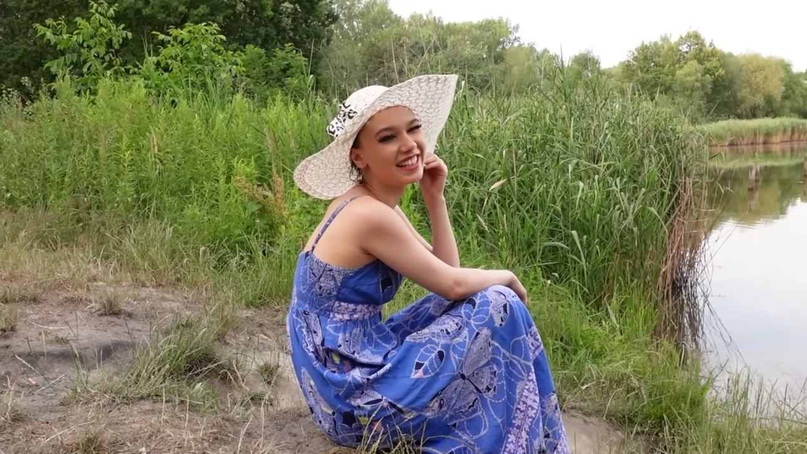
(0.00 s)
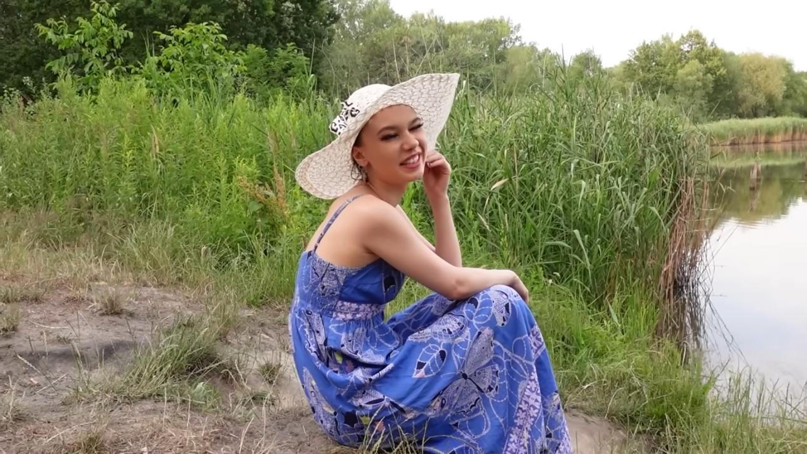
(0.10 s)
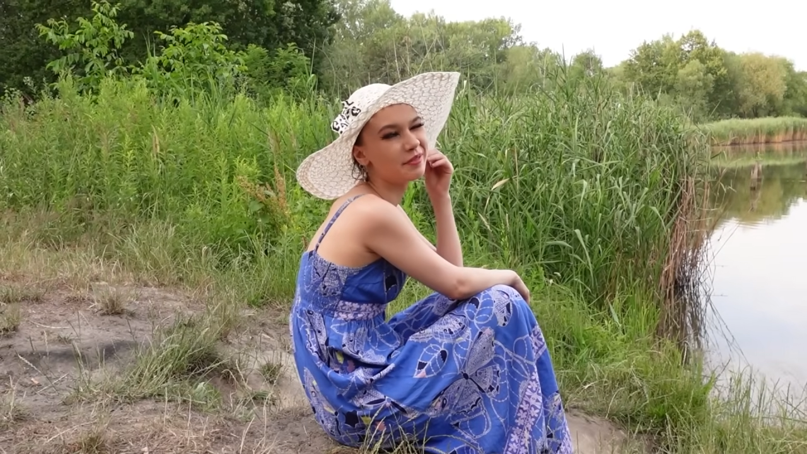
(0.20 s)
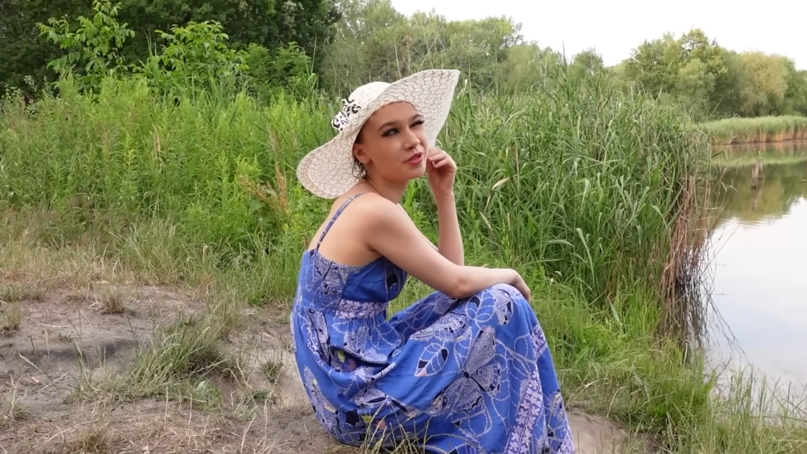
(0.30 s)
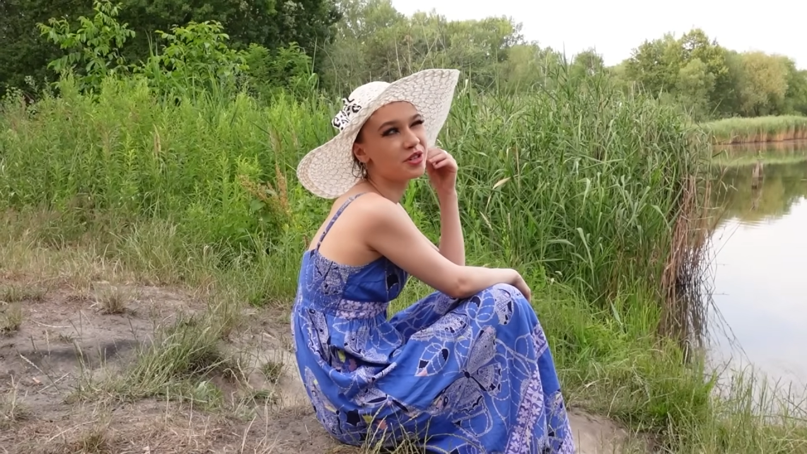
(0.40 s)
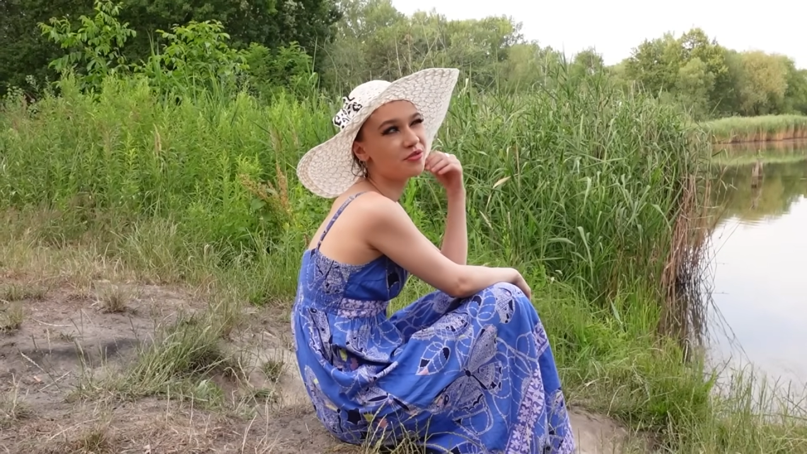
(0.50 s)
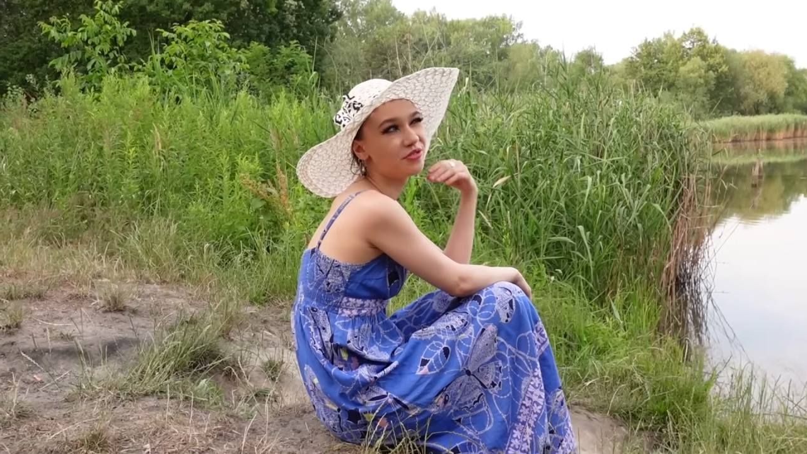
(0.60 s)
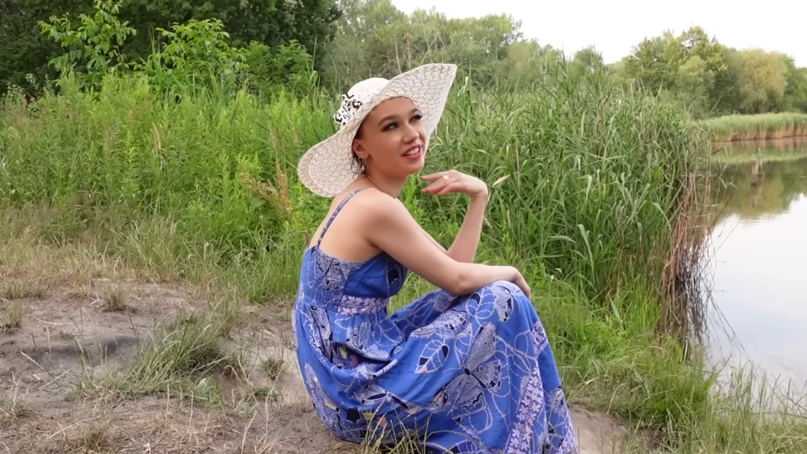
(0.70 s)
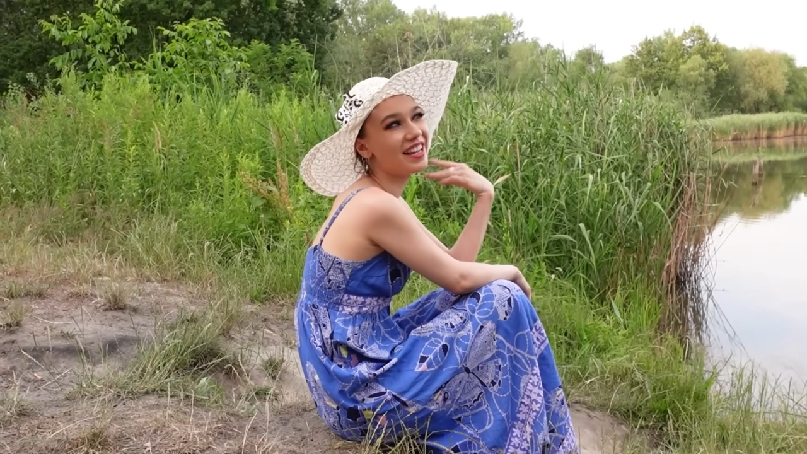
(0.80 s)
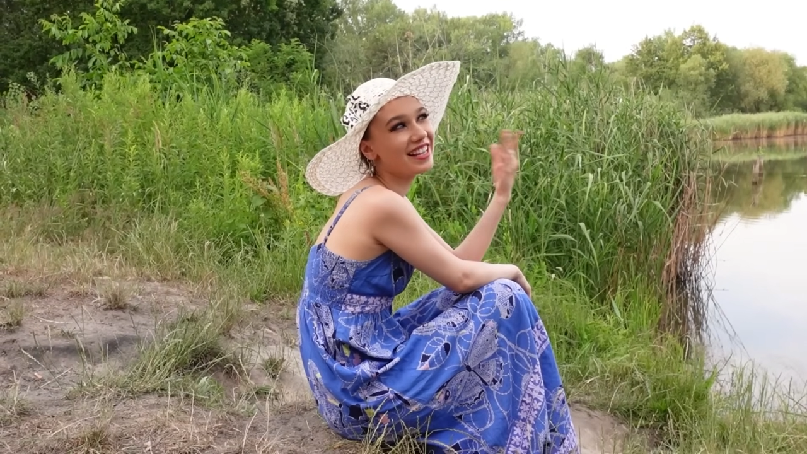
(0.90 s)
kiedy muszą
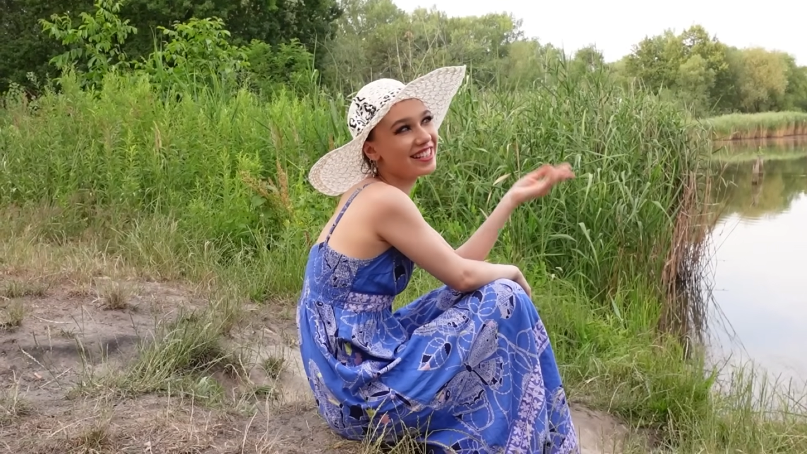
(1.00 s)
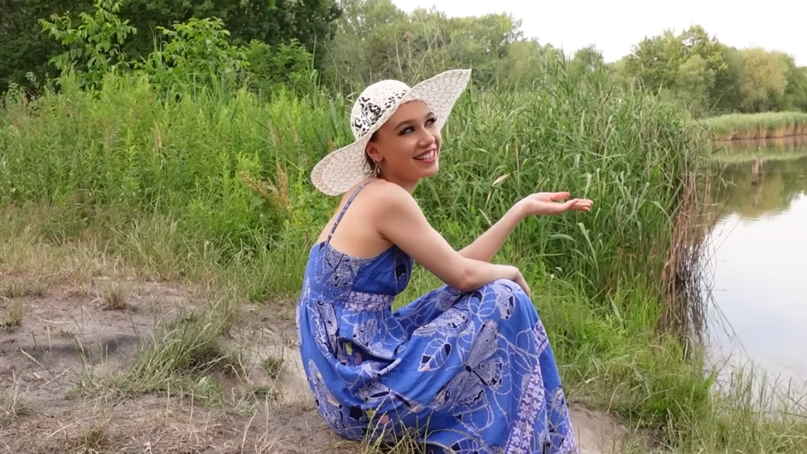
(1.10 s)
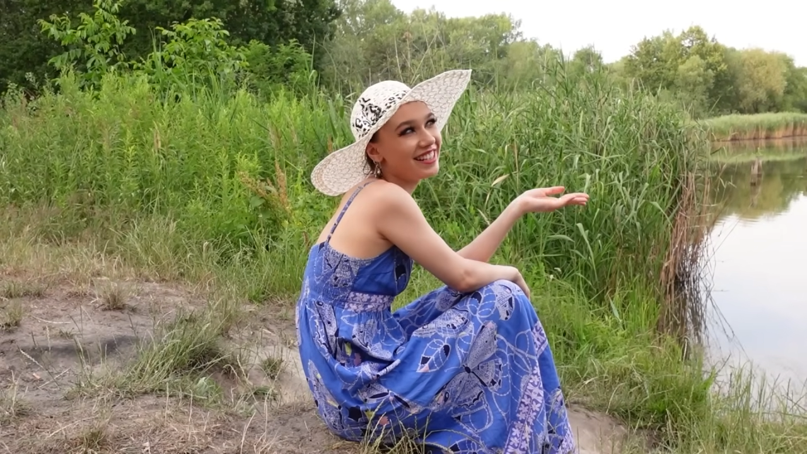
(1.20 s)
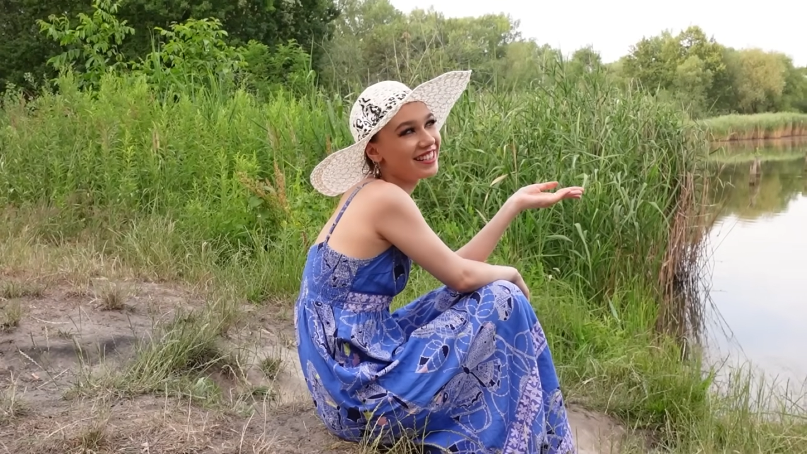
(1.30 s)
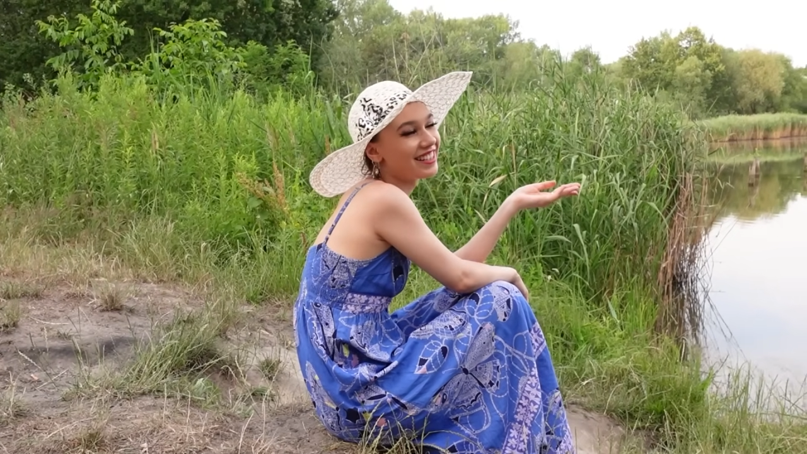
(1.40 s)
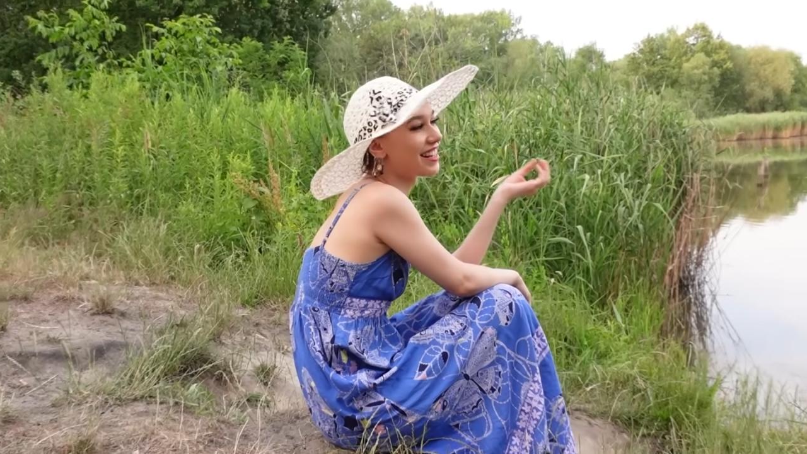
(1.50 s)
wyjaśnić,